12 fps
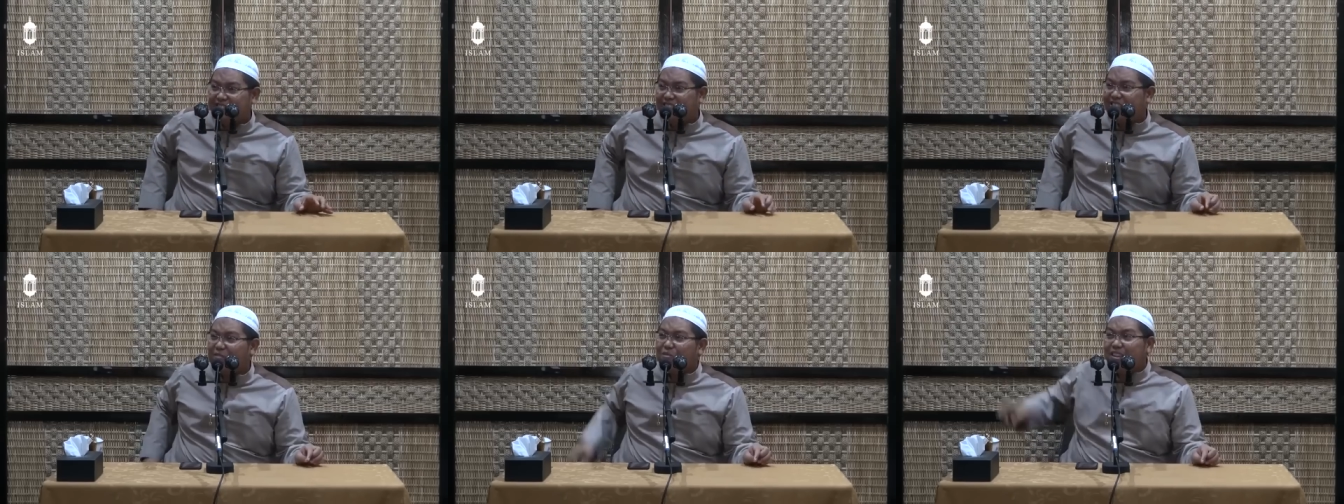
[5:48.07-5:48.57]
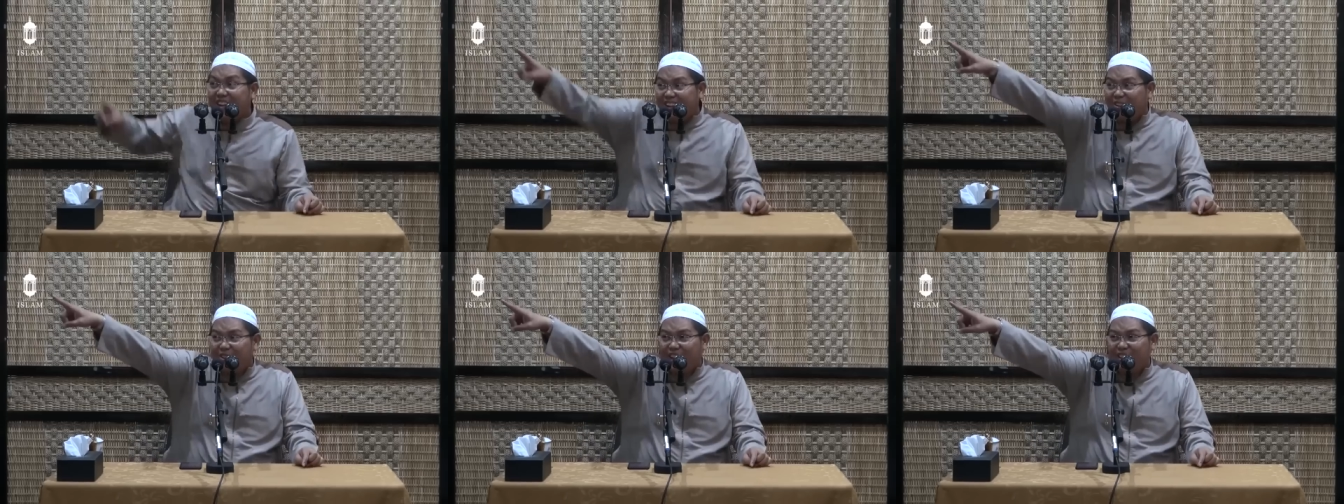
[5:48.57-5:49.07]
saya mau dengar
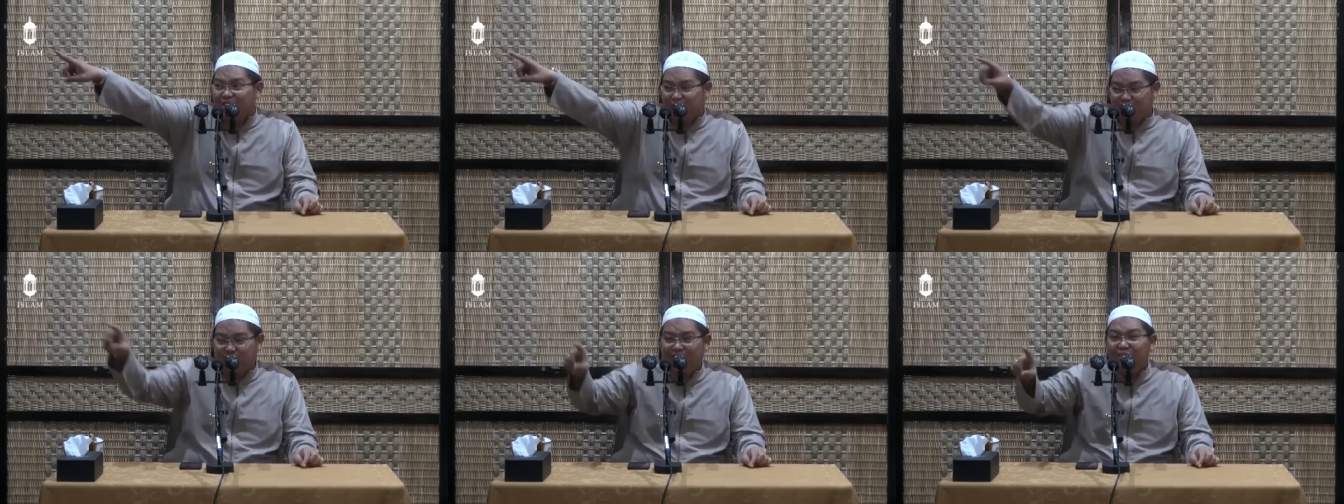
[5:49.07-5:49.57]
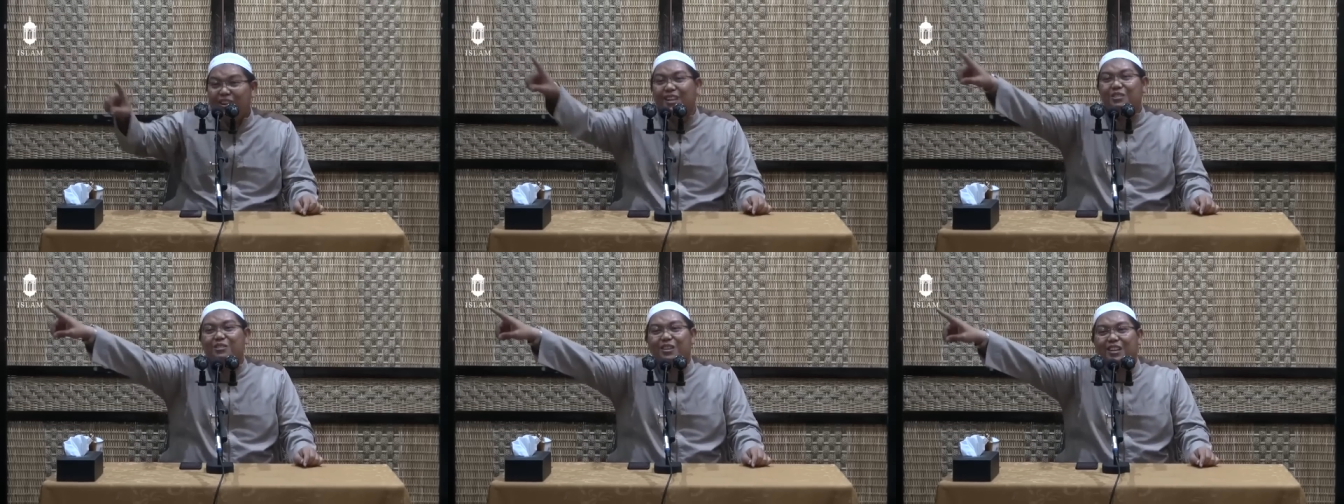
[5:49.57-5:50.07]
dari orang itu. Padahal orang
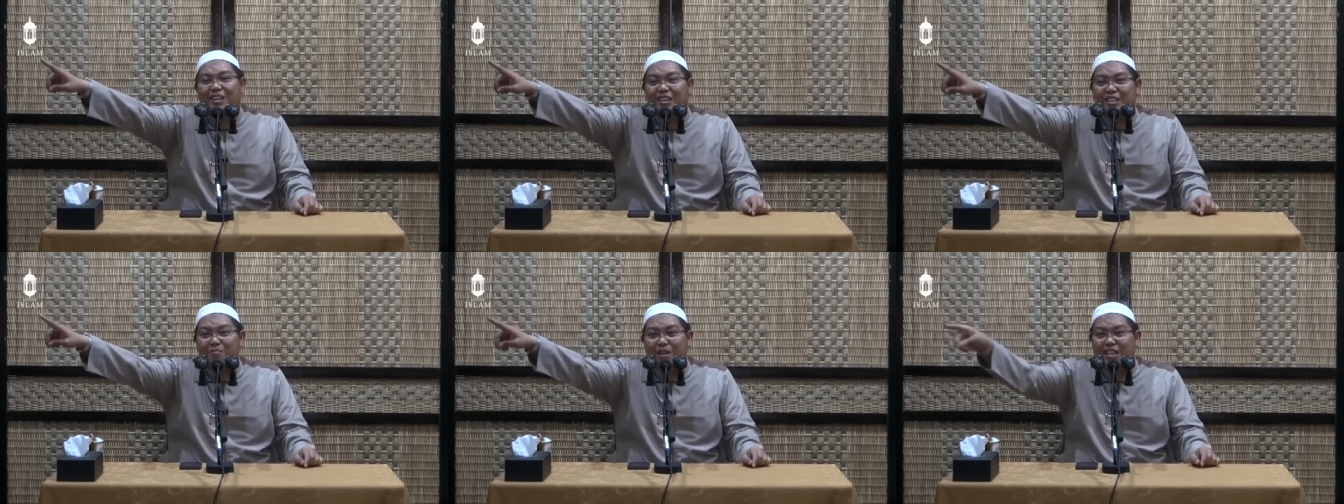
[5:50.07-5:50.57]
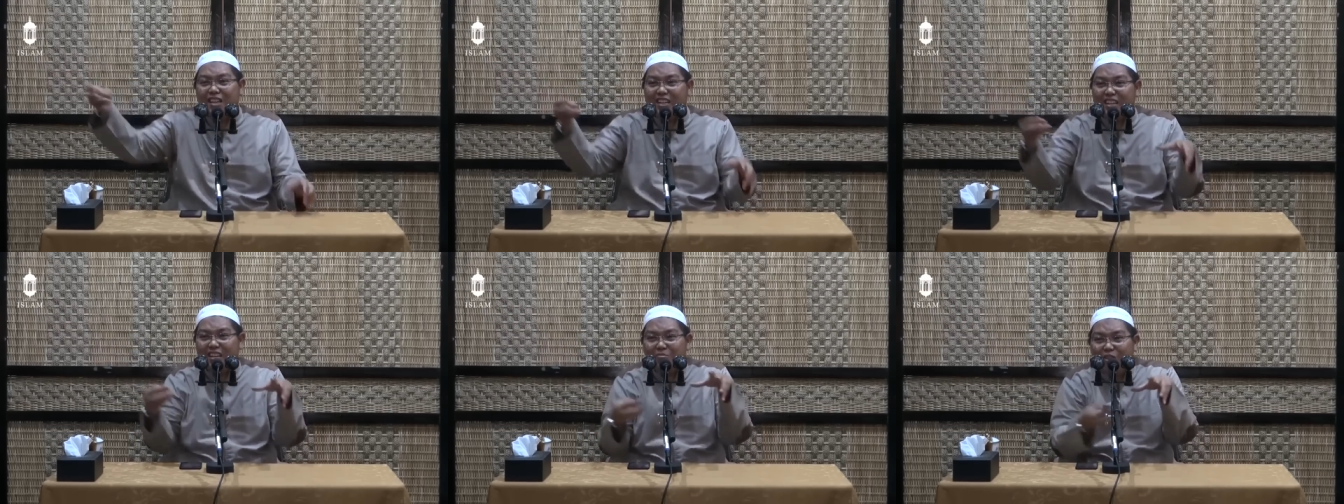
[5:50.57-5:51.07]
itu ya
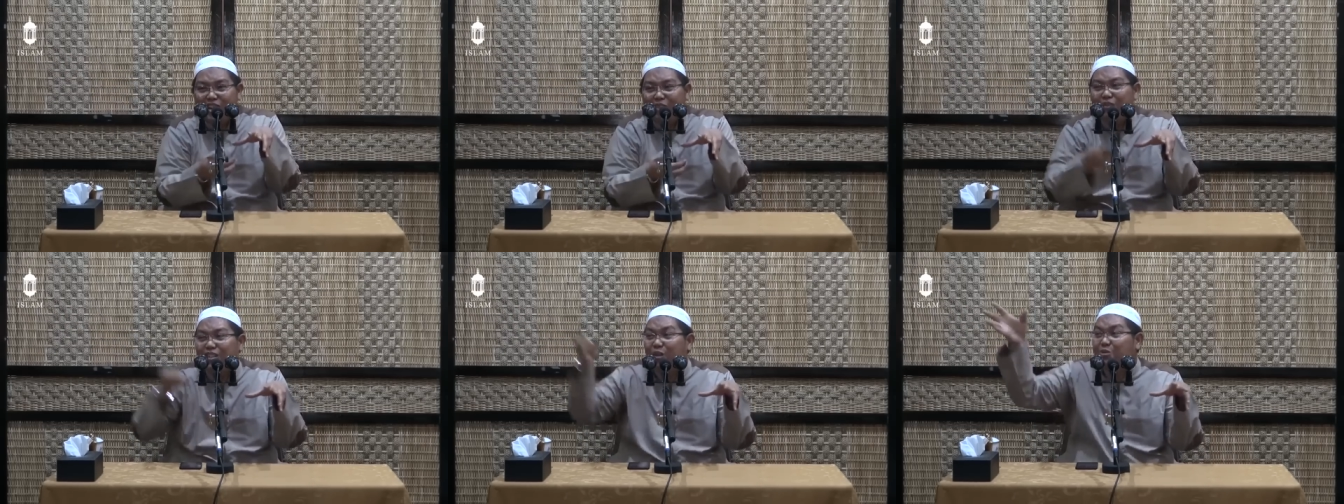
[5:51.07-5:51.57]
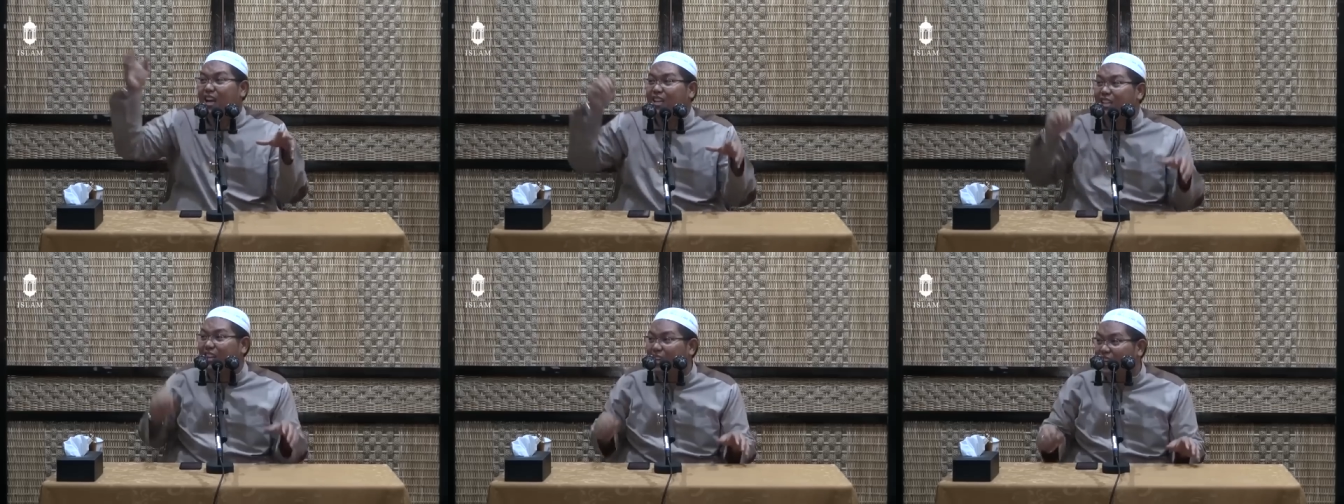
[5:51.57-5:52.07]
dibandingkan Abu Hanifah jauh
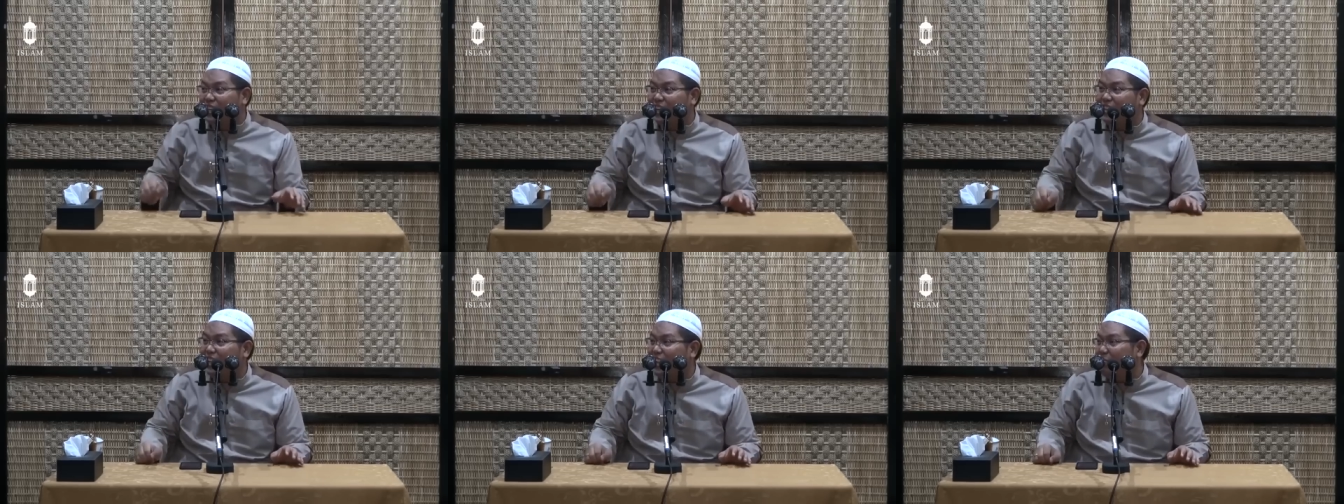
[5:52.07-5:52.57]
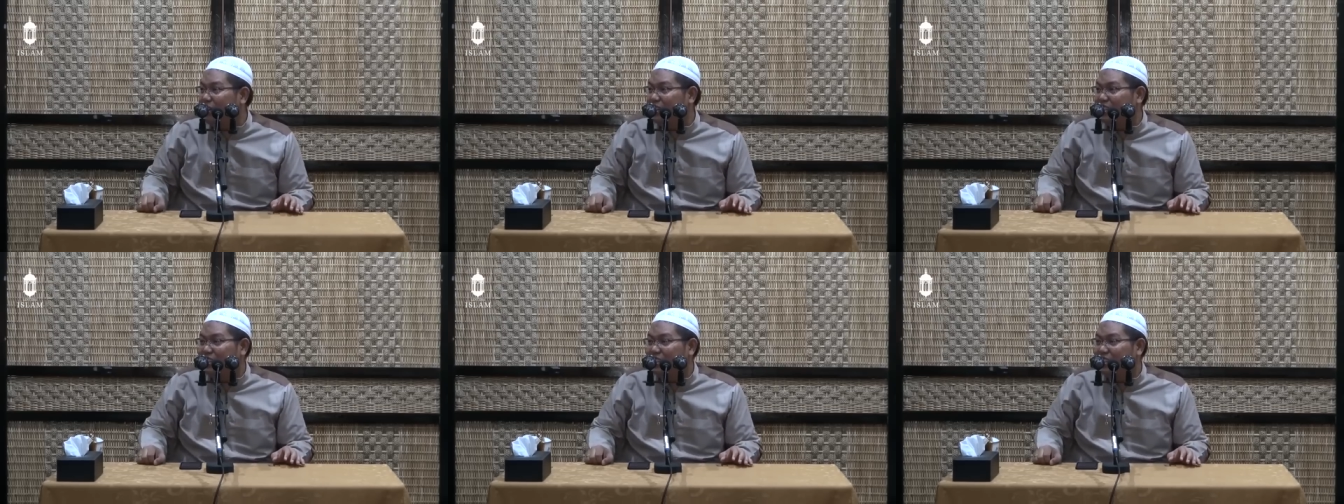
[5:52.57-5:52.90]
sekali, nggak ada nggak ada apa,